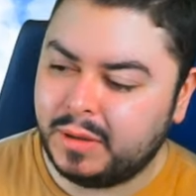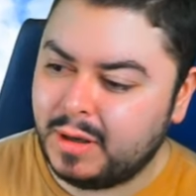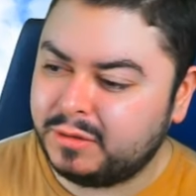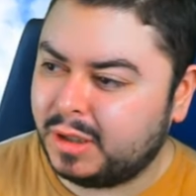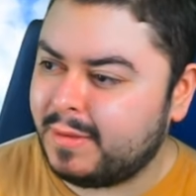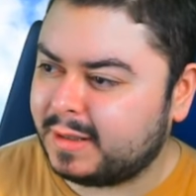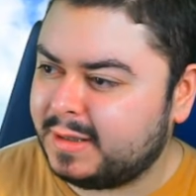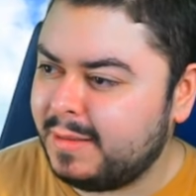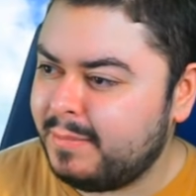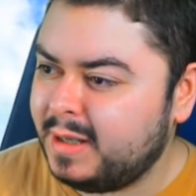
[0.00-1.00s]
per quanto riguarda il
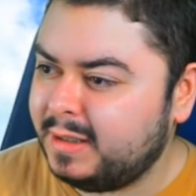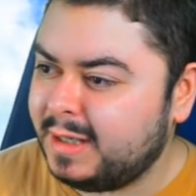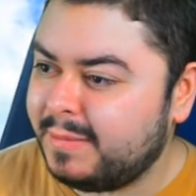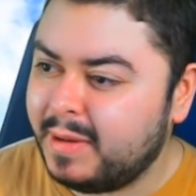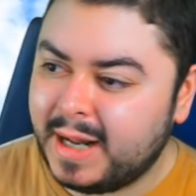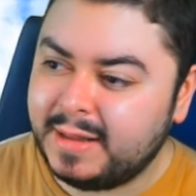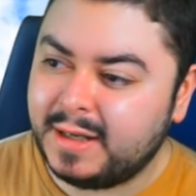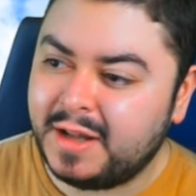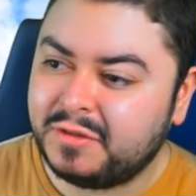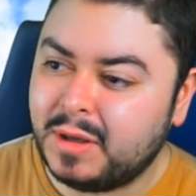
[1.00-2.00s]
team building per
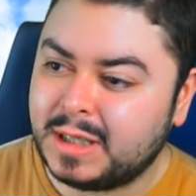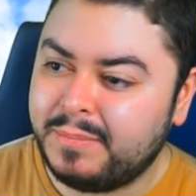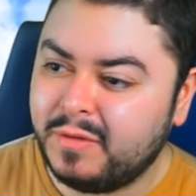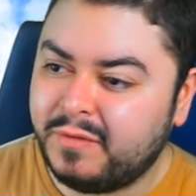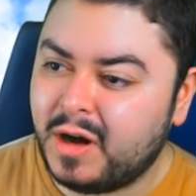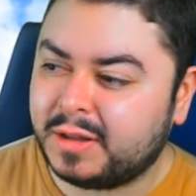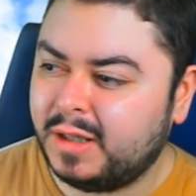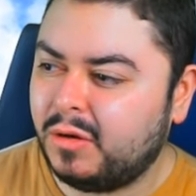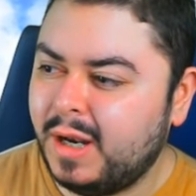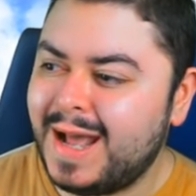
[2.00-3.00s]
rendere la squadra più
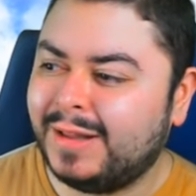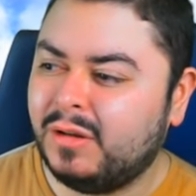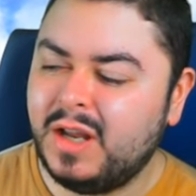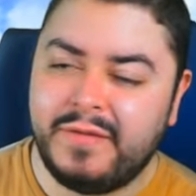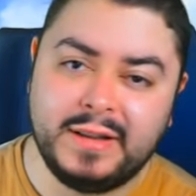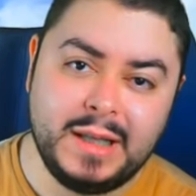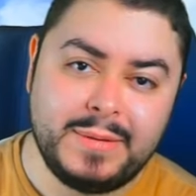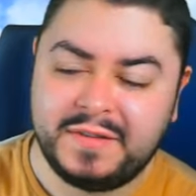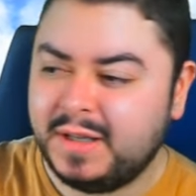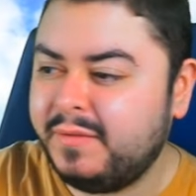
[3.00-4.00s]
forte collegando gli effetti
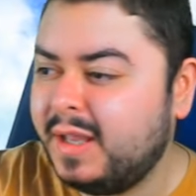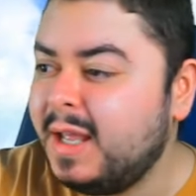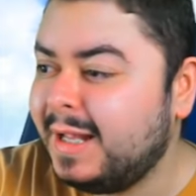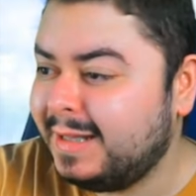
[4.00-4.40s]
passivi